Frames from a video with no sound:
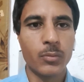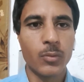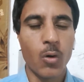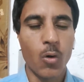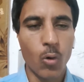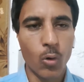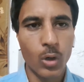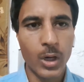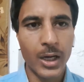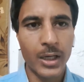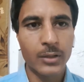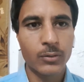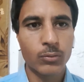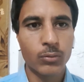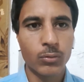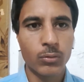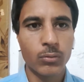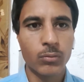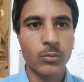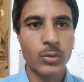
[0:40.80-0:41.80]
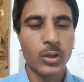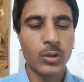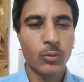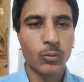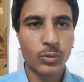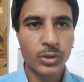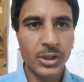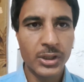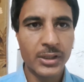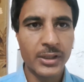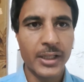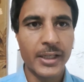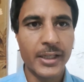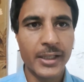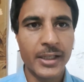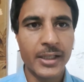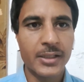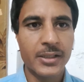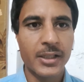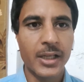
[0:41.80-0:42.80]
होगा तो उसी
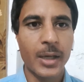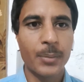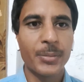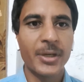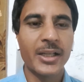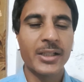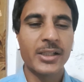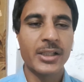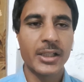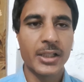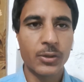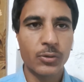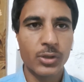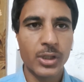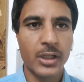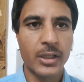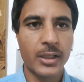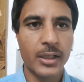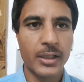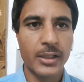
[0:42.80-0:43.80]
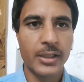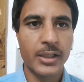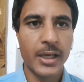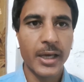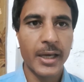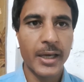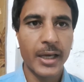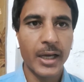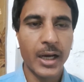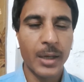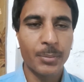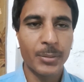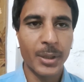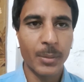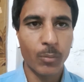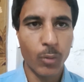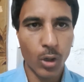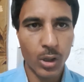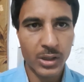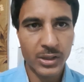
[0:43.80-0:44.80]
तरीके से आपने एग्जीक्यूशन करनी है आपने
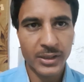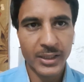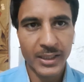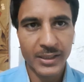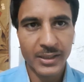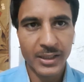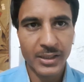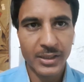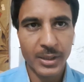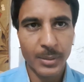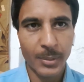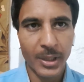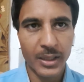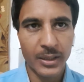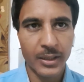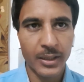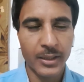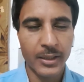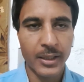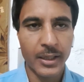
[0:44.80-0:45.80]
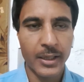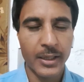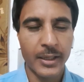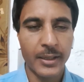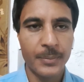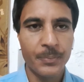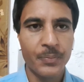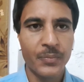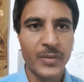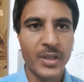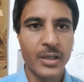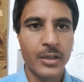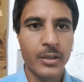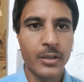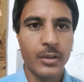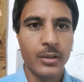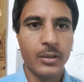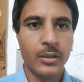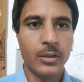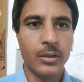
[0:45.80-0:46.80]
बॉलर्स कैसे इस्तेमाल करने हैं
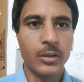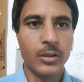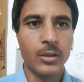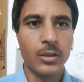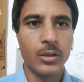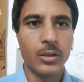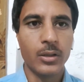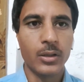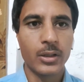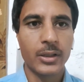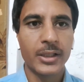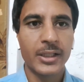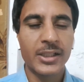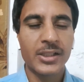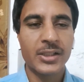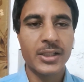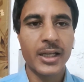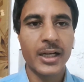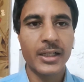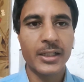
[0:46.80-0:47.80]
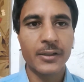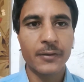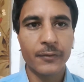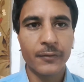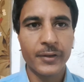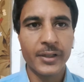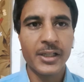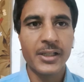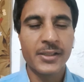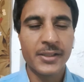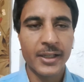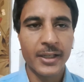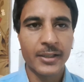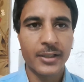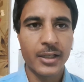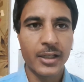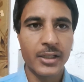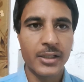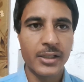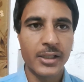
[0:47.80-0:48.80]
किस तरह की फील्ड सेट
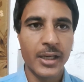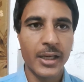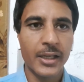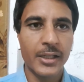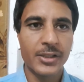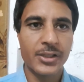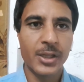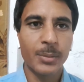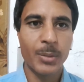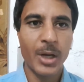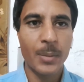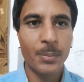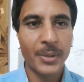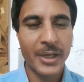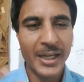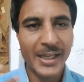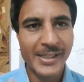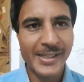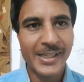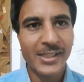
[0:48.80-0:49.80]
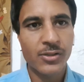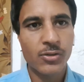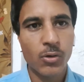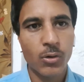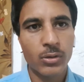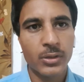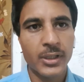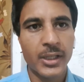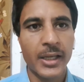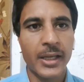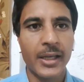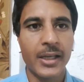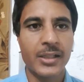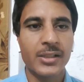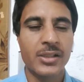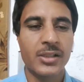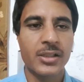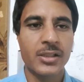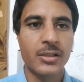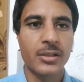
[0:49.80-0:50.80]
करनी है जब आप कैचेस जोड़ते हैं
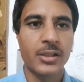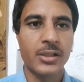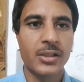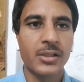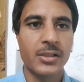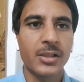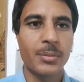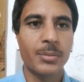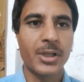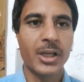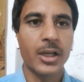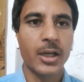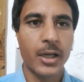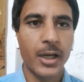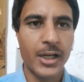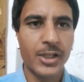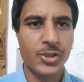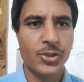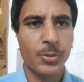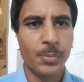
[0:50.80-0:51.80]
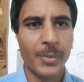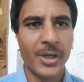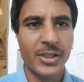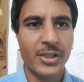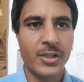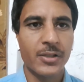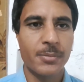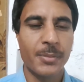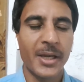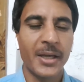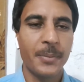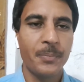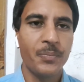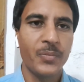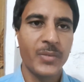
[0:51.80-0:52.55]
इस किस्म के क्रंच मैचेस में